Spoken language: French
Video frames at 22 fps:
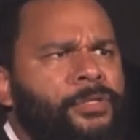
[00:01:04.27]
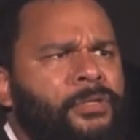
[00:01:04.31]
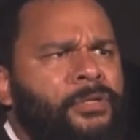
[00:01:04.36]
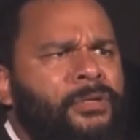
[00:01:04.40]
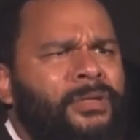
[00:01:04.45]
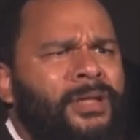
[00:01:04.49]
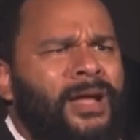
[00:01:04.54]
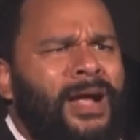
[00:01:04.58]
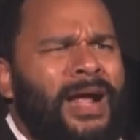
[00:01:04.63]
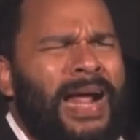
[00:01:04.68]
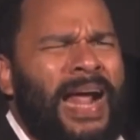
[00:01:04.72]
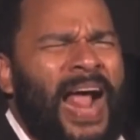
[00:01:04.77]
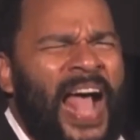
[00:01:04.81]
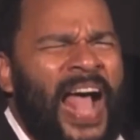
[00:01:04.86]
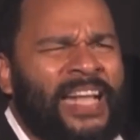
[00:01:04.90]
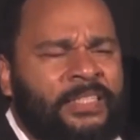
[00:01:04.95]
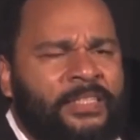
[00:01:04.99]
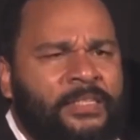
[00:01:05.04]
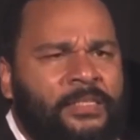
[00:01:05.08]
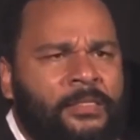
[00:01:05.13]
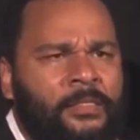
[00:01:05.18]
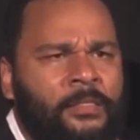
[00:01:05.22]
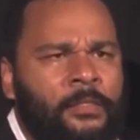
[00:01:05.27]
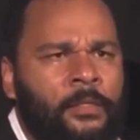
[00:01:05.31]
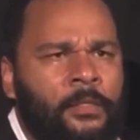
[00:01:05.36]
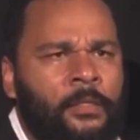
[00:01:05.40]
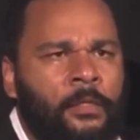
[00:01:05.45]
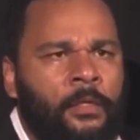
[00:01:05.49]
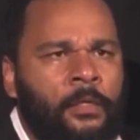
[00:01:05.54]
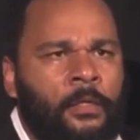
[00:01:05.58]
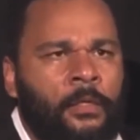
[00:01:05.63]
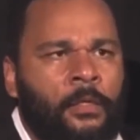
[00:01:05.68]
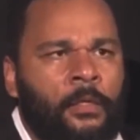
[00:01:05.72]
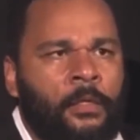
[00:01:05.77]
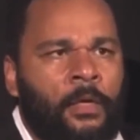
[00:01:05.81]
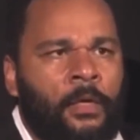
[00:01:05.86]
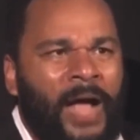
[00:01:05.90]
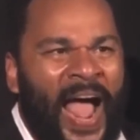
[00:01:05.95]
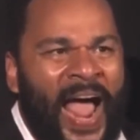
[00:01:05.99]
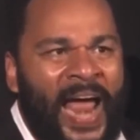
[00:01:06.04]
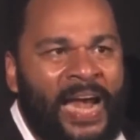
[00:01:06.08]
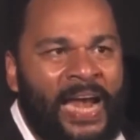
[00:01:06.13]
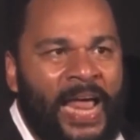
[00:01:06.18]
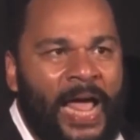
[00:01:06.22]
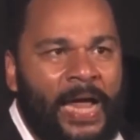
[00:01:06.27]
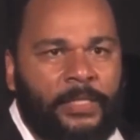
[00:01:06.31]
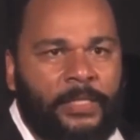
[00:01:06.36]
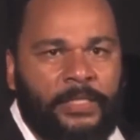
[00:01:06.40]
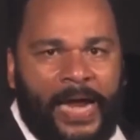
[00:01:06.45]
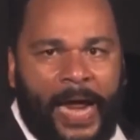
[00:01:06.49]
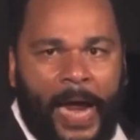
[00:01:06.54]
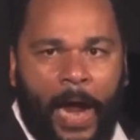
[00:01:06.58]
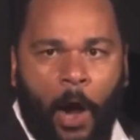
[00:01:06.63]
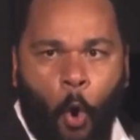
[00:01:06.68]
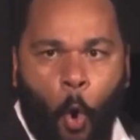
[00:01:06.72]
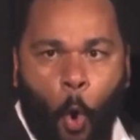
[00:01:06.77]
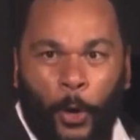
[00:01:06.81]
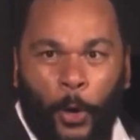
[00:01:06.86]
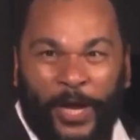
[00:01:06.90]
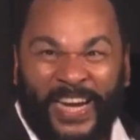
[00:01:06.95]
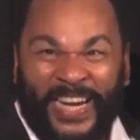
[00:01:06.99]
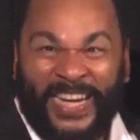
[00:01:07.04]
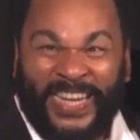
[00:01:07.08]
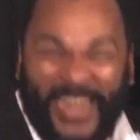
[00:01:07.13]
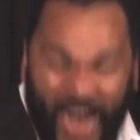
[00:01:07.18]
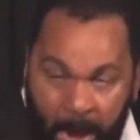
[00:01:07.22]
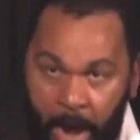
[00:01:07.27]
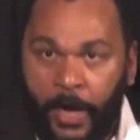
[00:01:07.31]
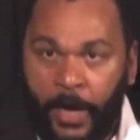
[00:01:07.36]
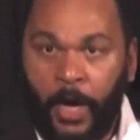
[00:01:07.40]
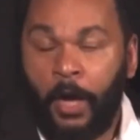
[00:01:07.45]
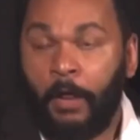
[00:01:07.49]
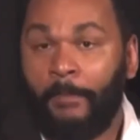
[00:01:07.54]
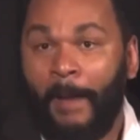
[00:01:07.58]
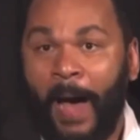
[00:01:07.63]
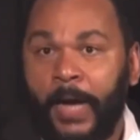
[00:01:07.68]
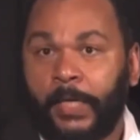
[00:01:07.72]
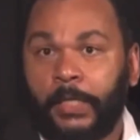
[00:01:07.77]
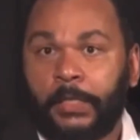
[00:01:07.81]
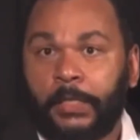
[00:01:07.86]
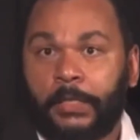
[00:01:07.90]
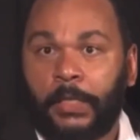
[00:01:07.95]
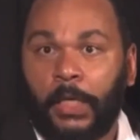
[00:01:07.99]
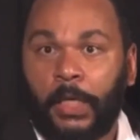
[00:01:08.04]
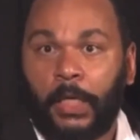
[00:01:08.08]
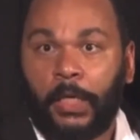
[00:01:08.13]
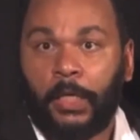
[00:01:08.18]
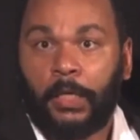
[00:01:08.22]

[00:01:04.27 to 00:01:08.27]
des races à l'intérieur de l'humanité.